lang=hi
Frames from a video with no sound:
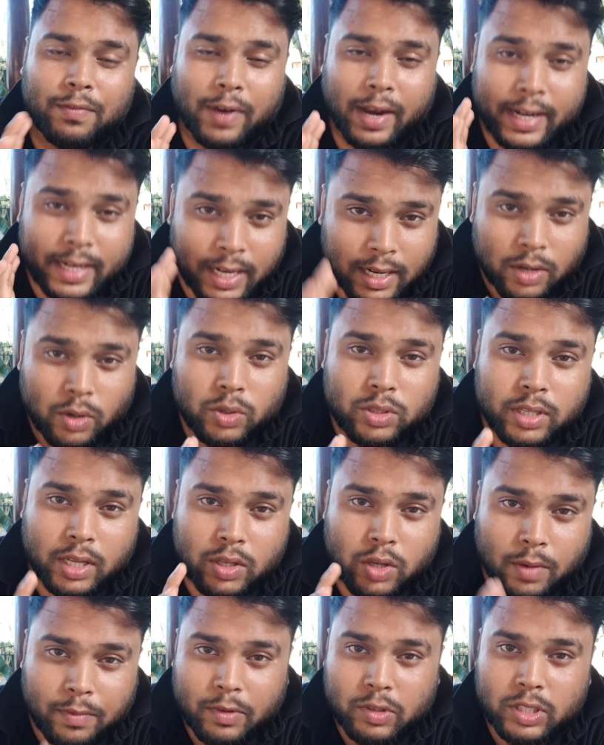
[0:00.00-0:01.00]
फाइनल डोज
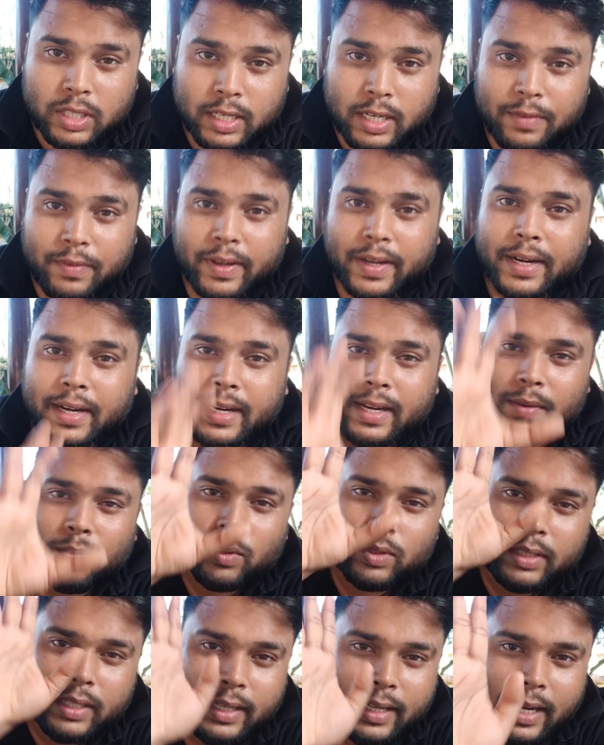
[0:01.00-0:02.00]
का जो आपको सर्टिफिकेट है
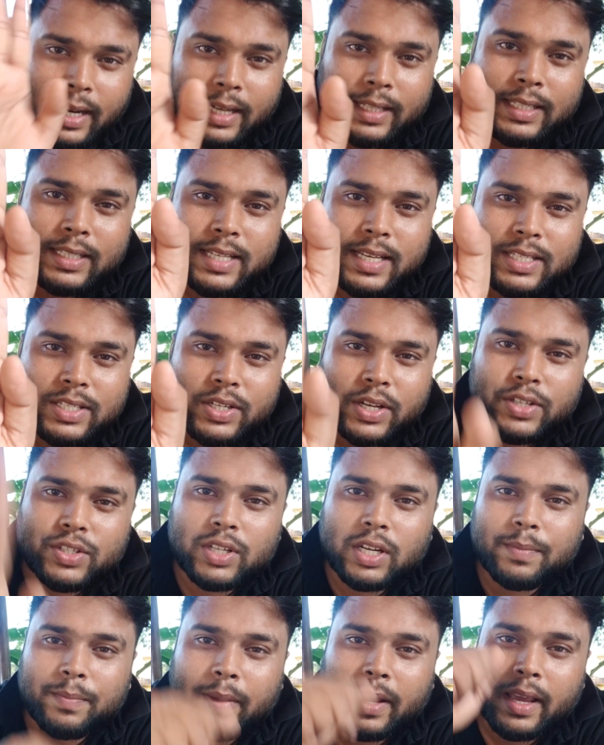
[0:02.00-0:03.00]
वो दिखा दीजिए
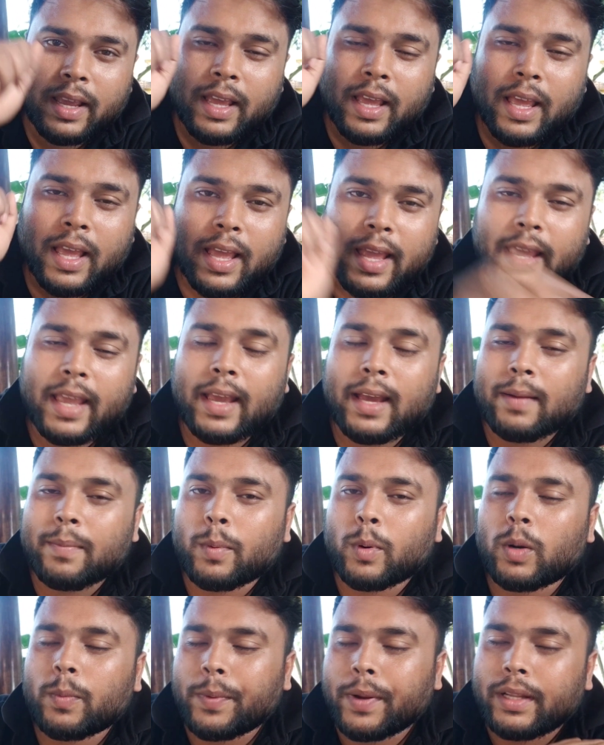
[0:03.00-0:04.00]
स्टेशन पे
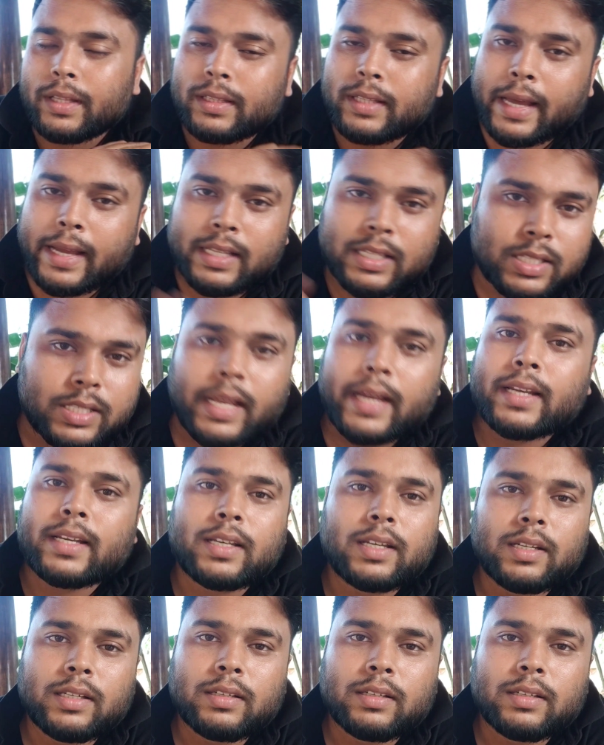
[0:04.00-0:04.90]
एयरपोर्ट पे दैट्स इट